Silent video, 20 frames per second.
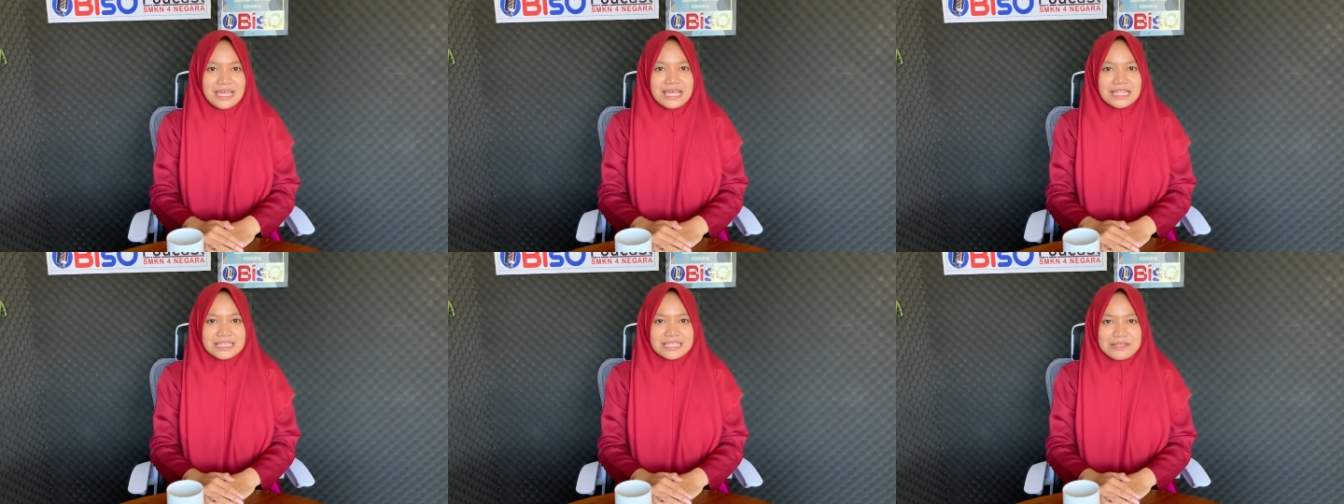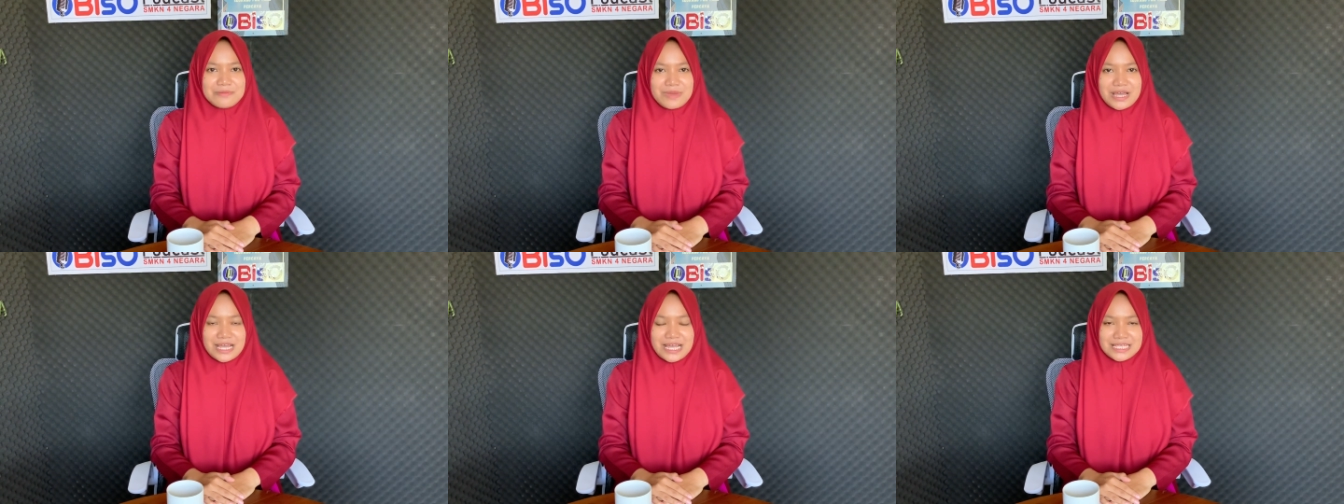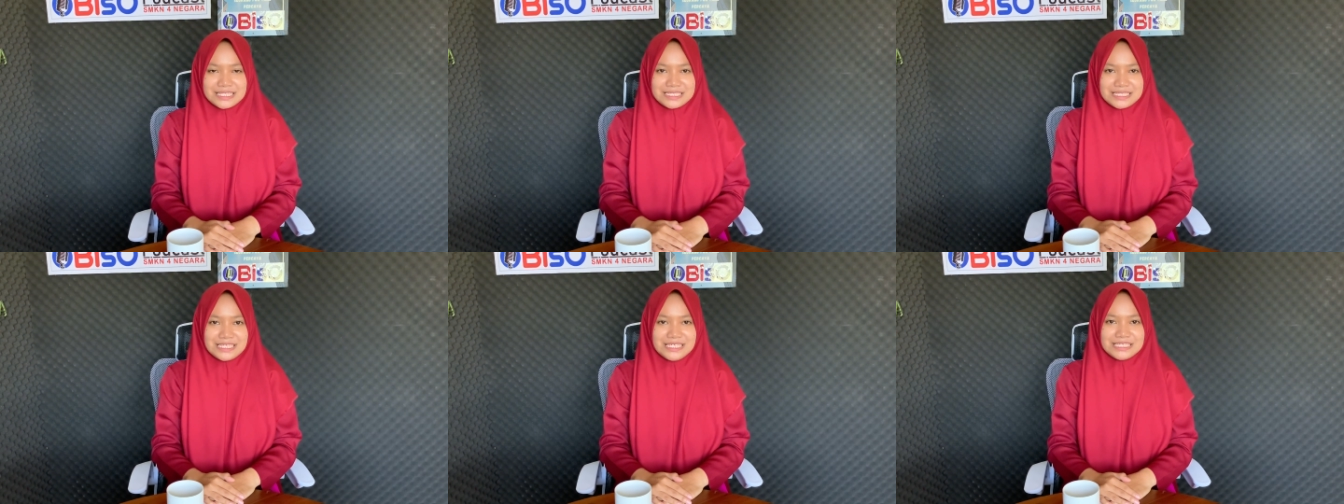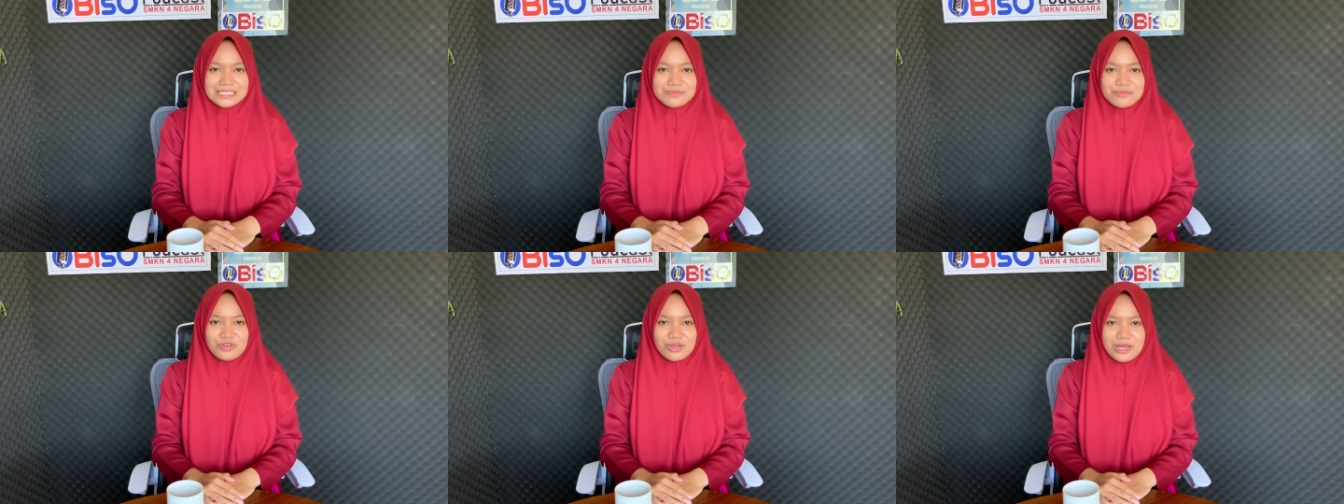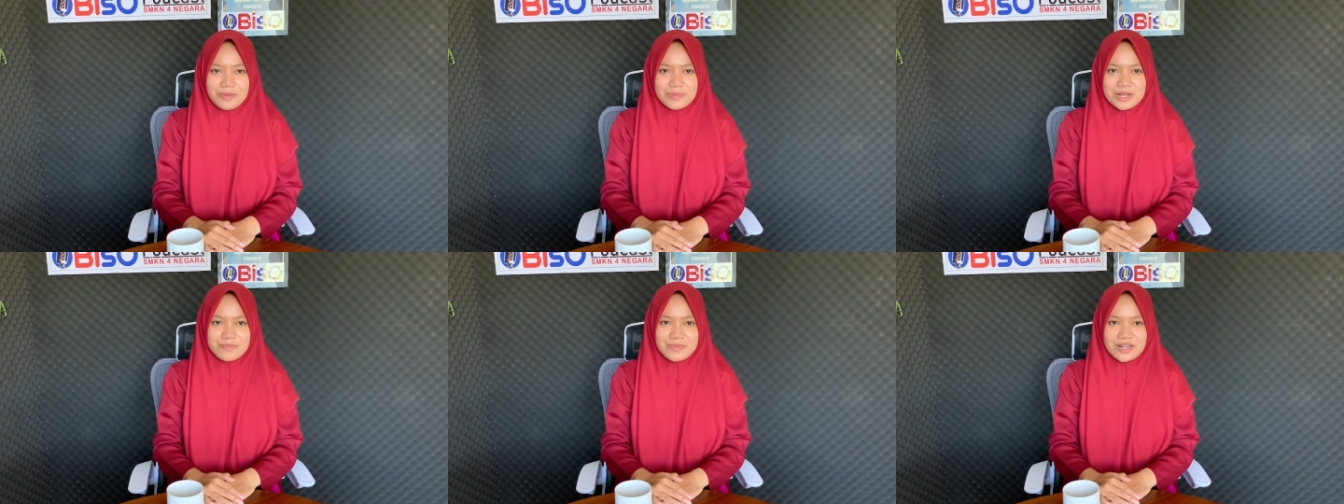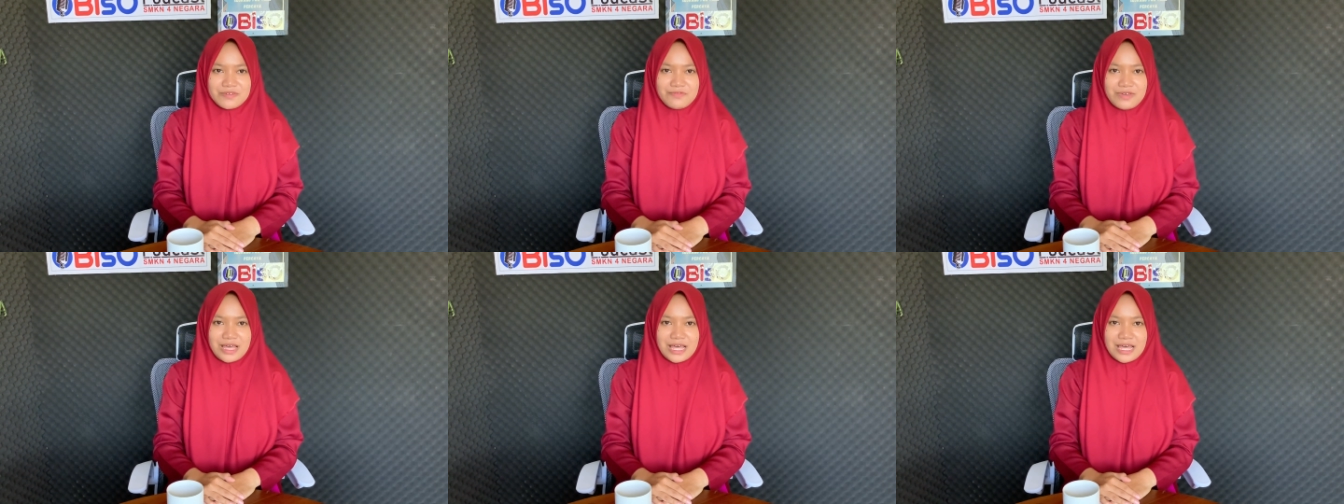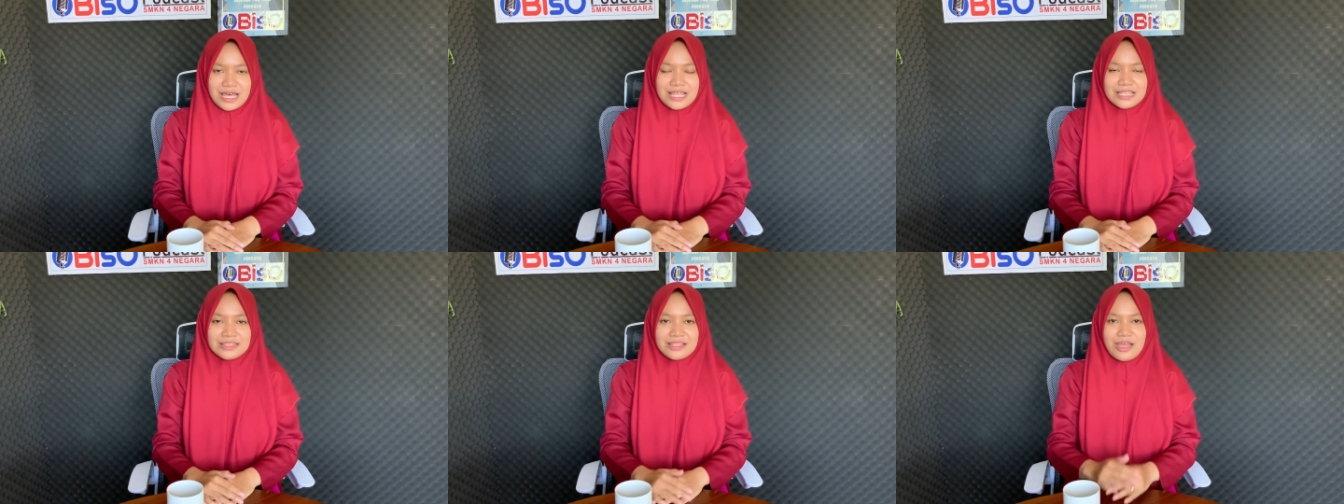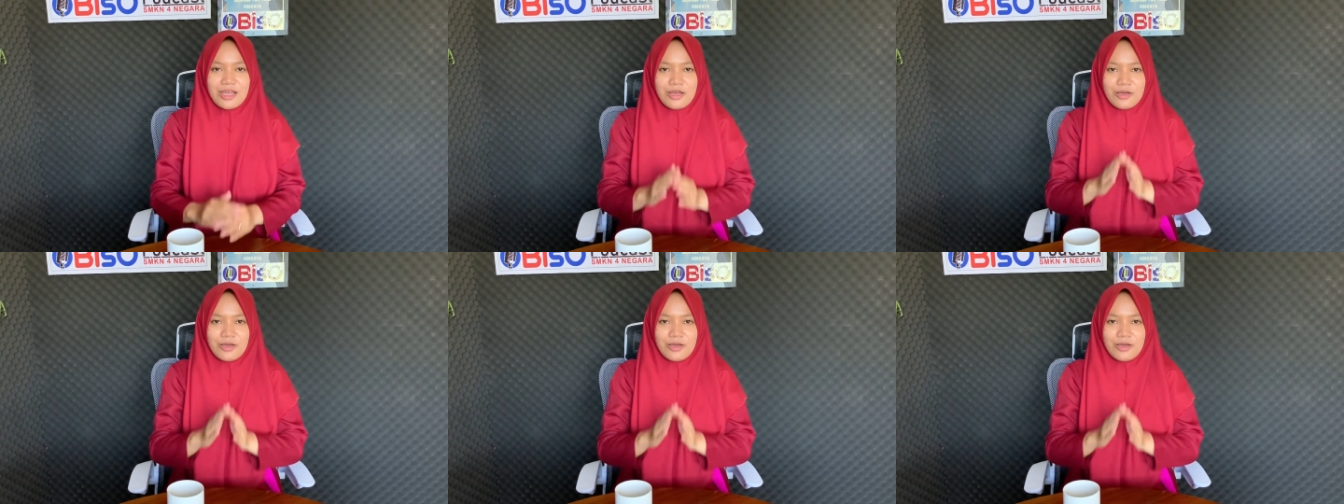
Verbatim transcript: Terima kasih, semoga bermanfaat.